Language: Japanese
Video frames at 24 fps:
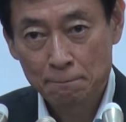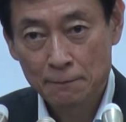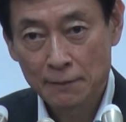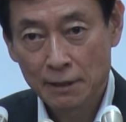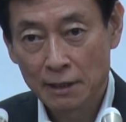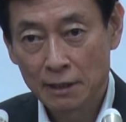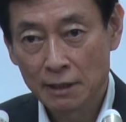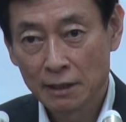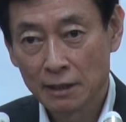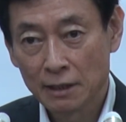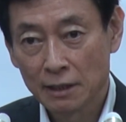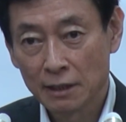
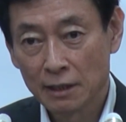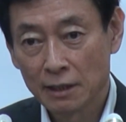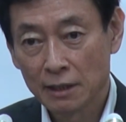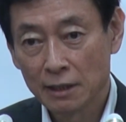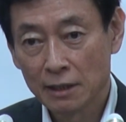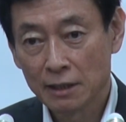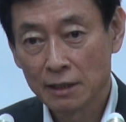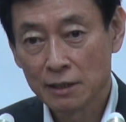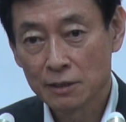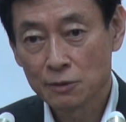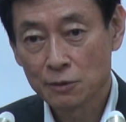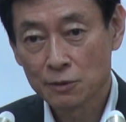
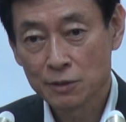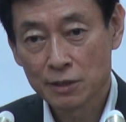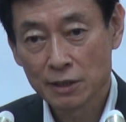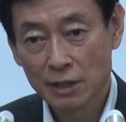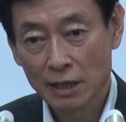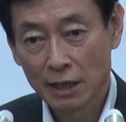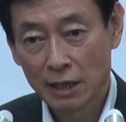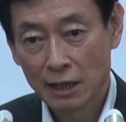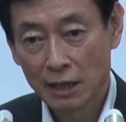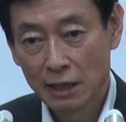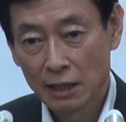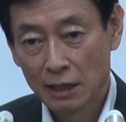えー、そし
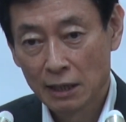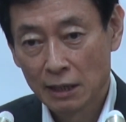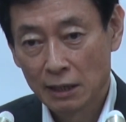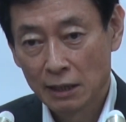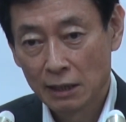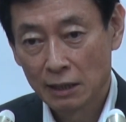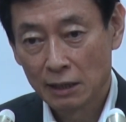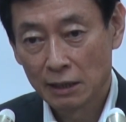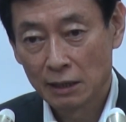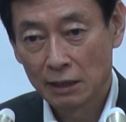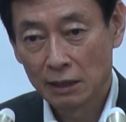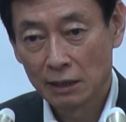て、
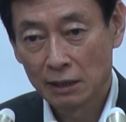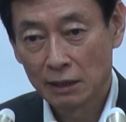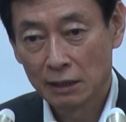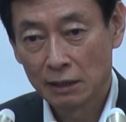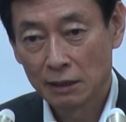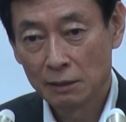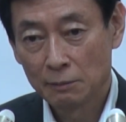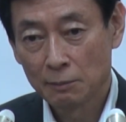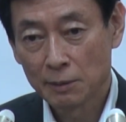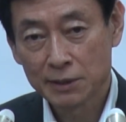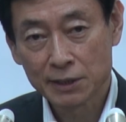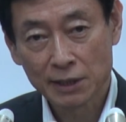
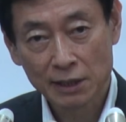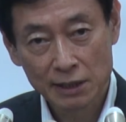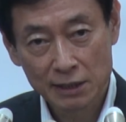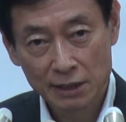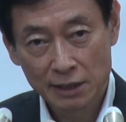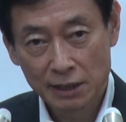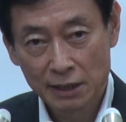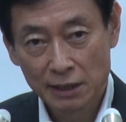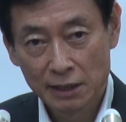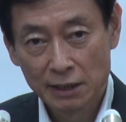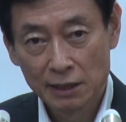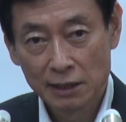えーまあ、さら
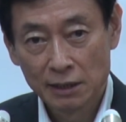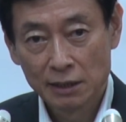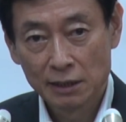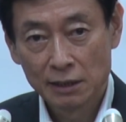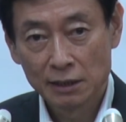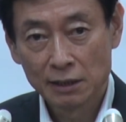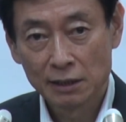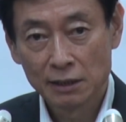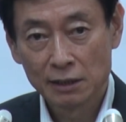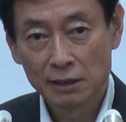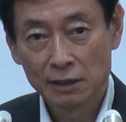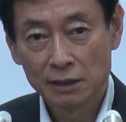に、
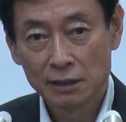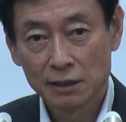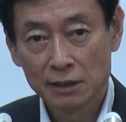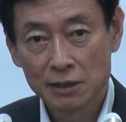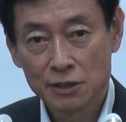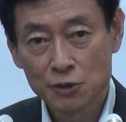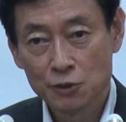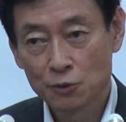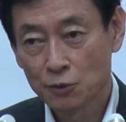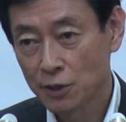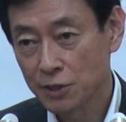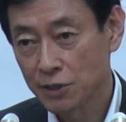えー、
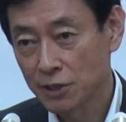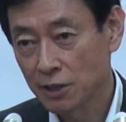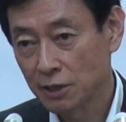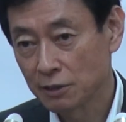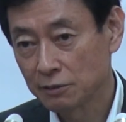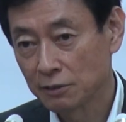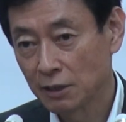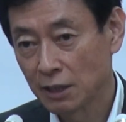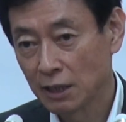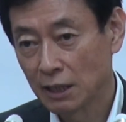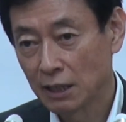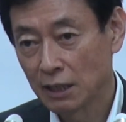必要な施
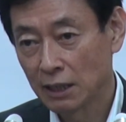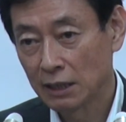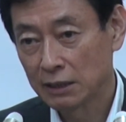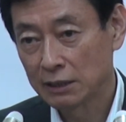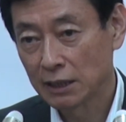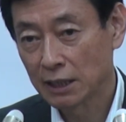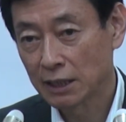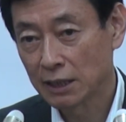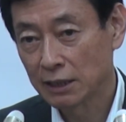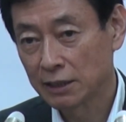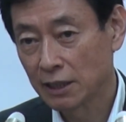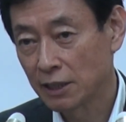策が
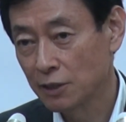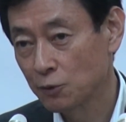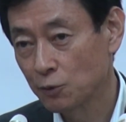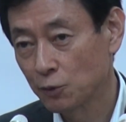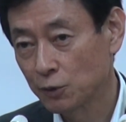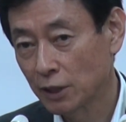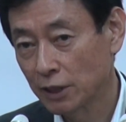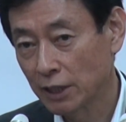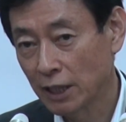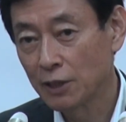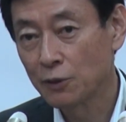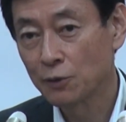何かできる
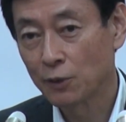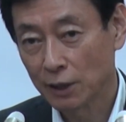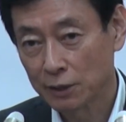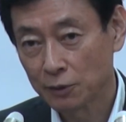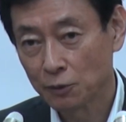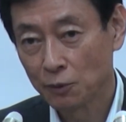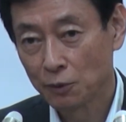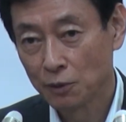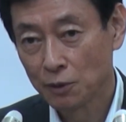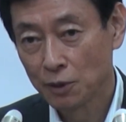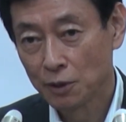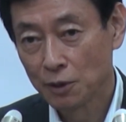ことはないのか
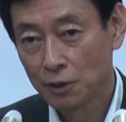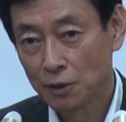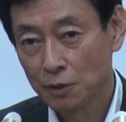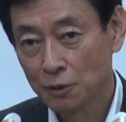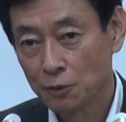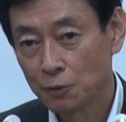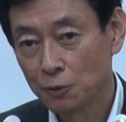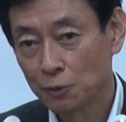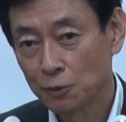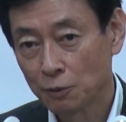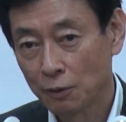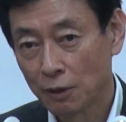と
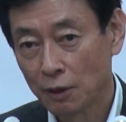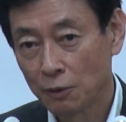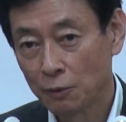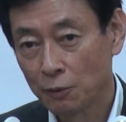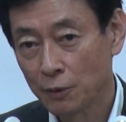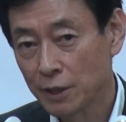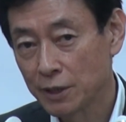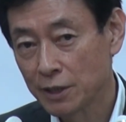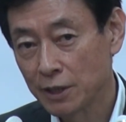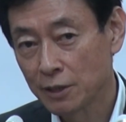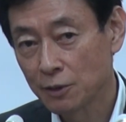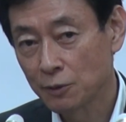いうことは
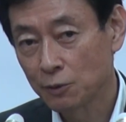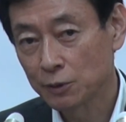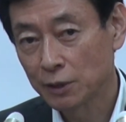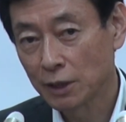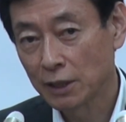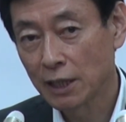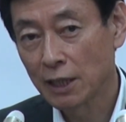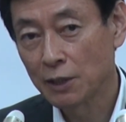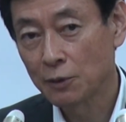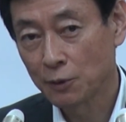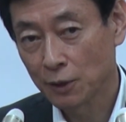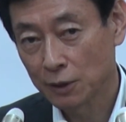応援できること
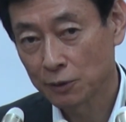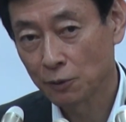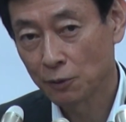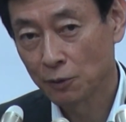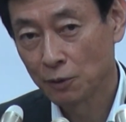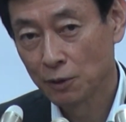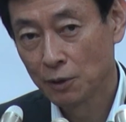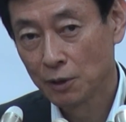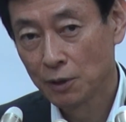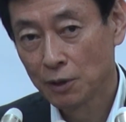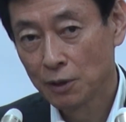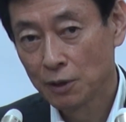はないのかと
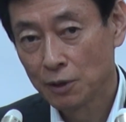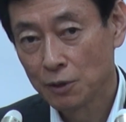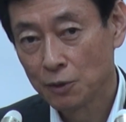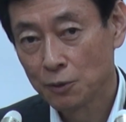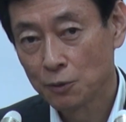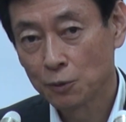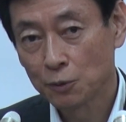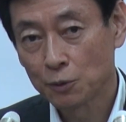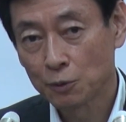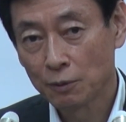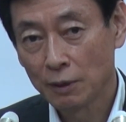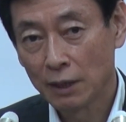い
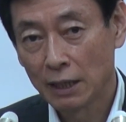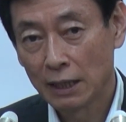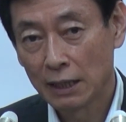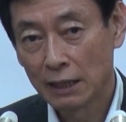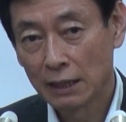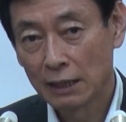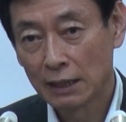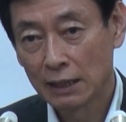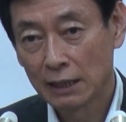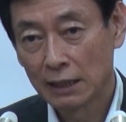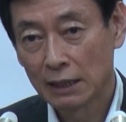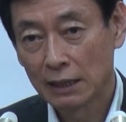うこと
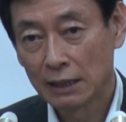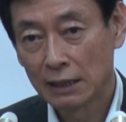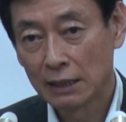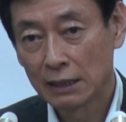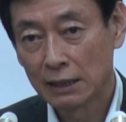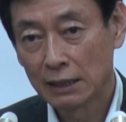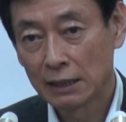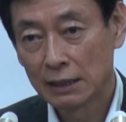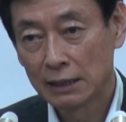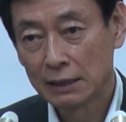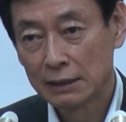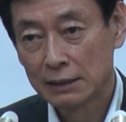
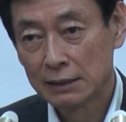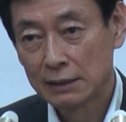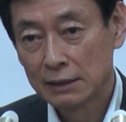は、